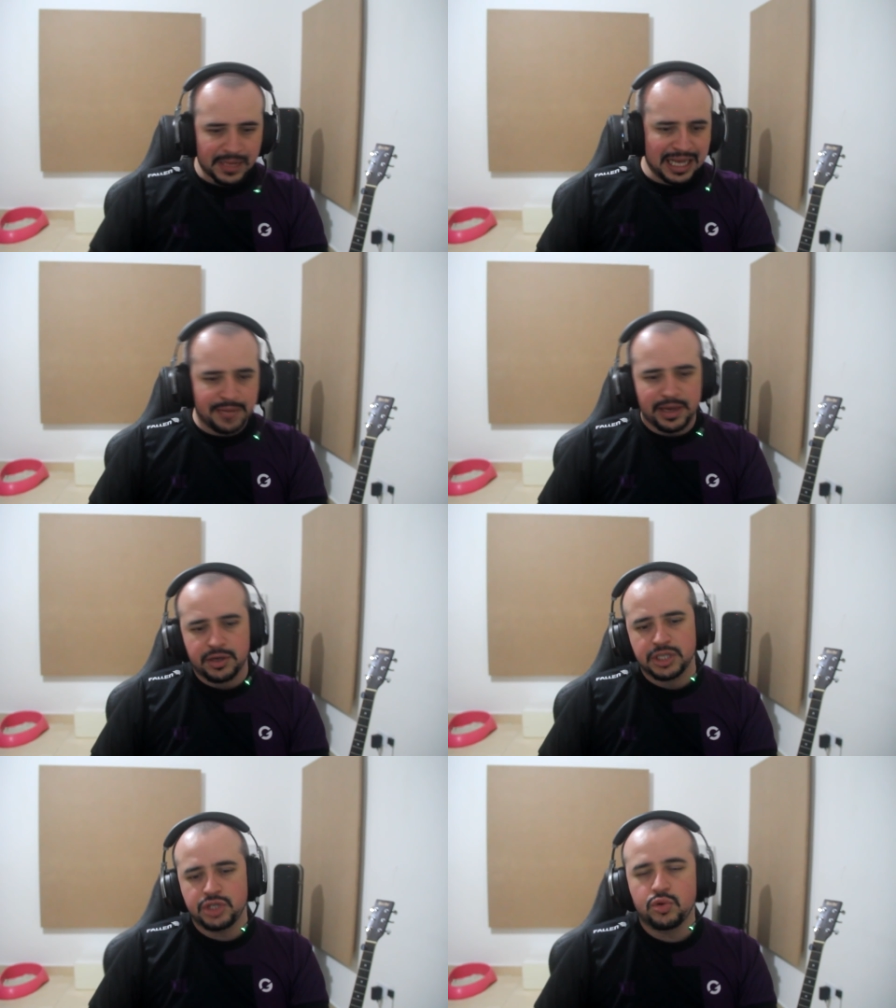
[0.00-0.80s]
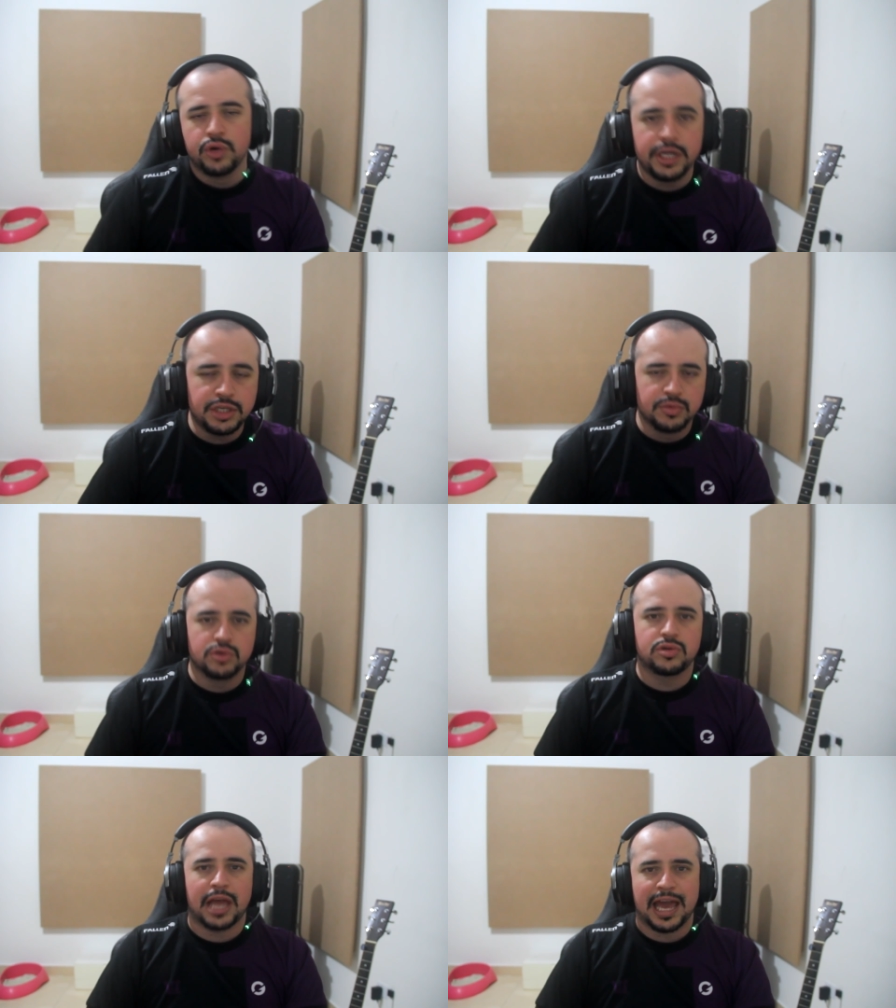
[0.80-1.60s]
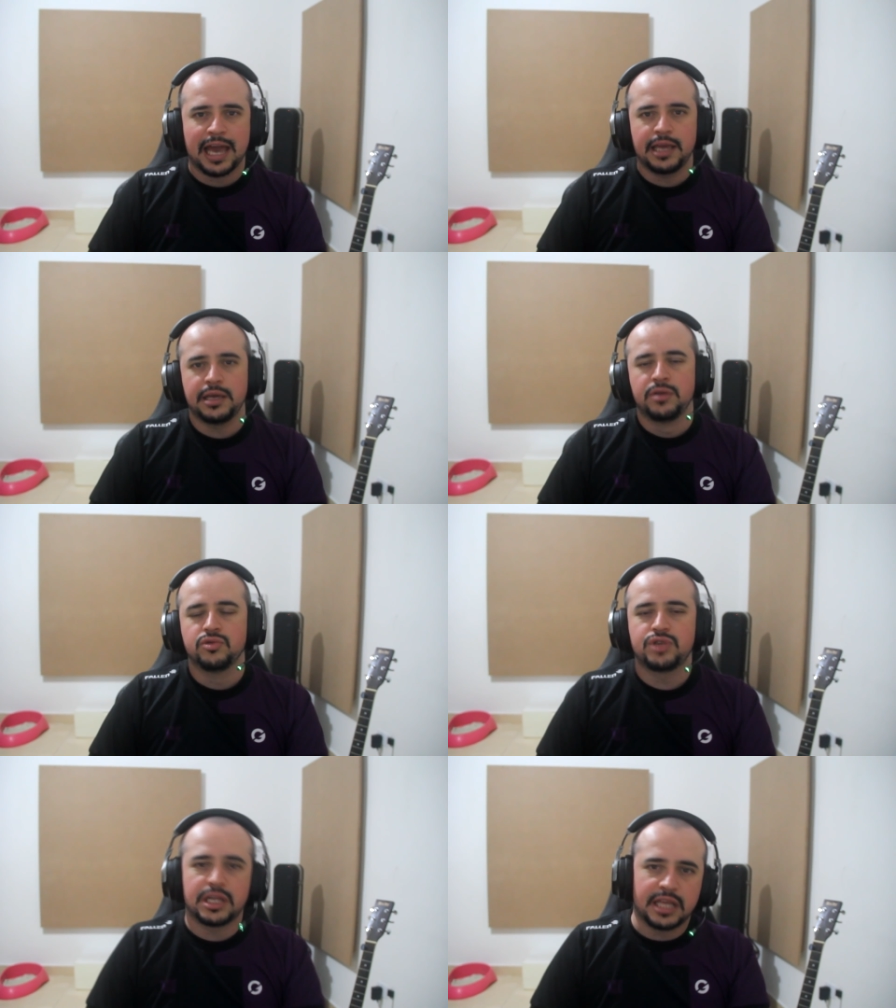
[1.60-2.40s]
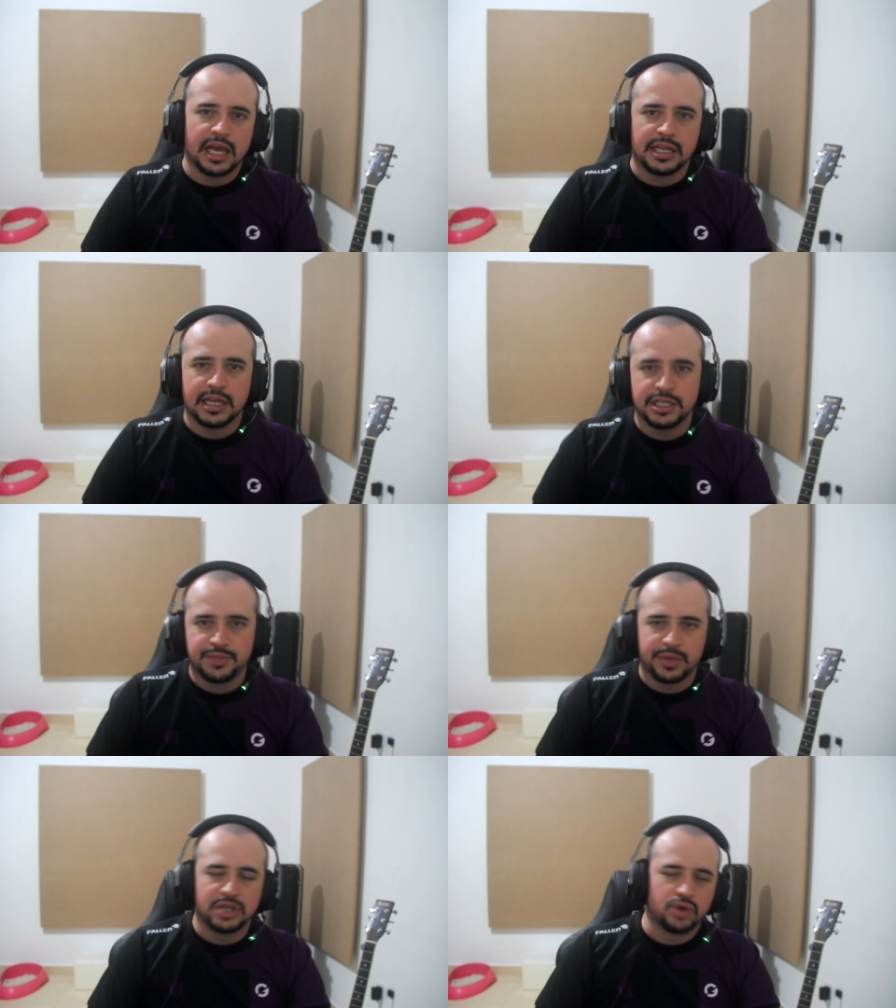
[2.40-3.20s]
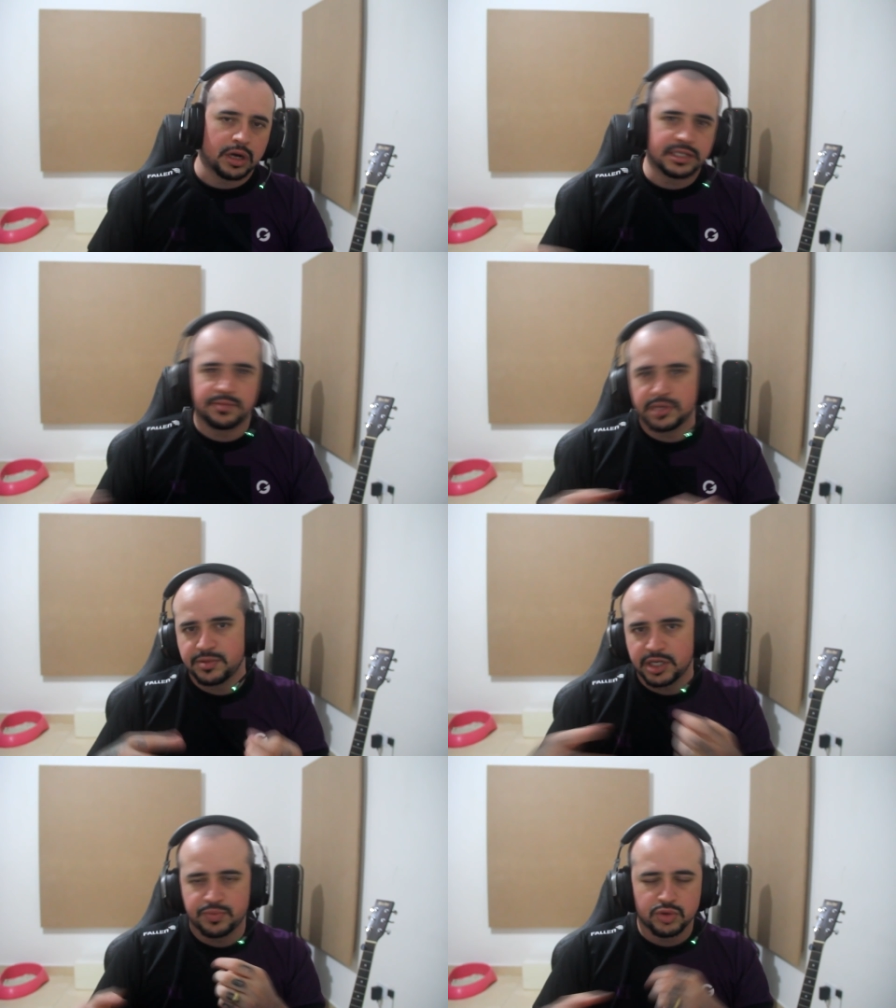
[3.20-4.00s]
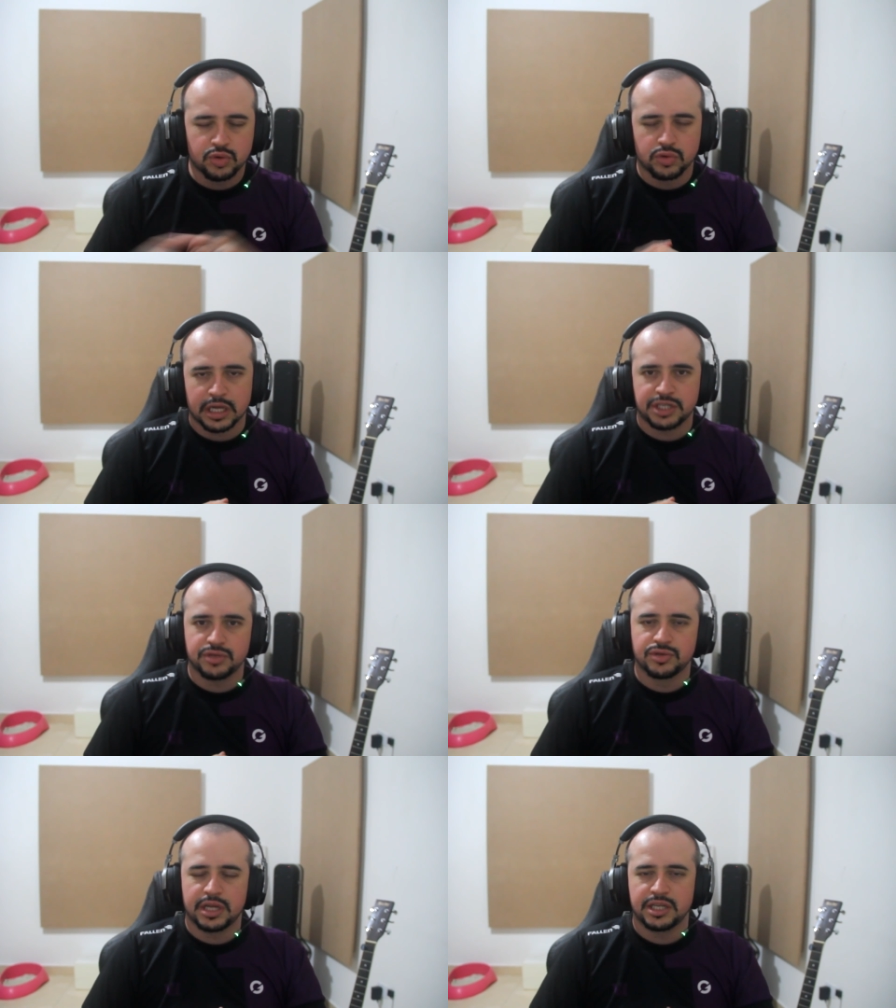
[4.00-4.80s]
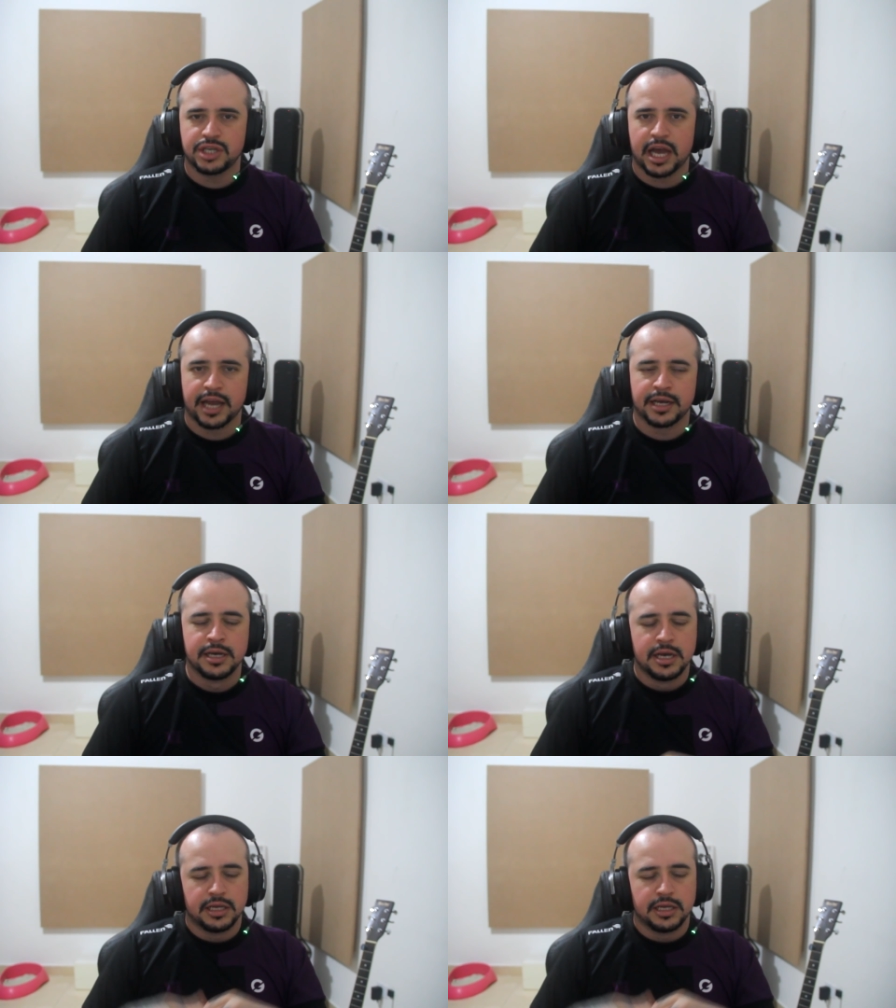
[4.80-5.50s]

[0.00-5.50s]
ele meio que dita o ritmo do TR e no CT ali ele tipo ele joga simplesmente para os contatinhos dele e já era.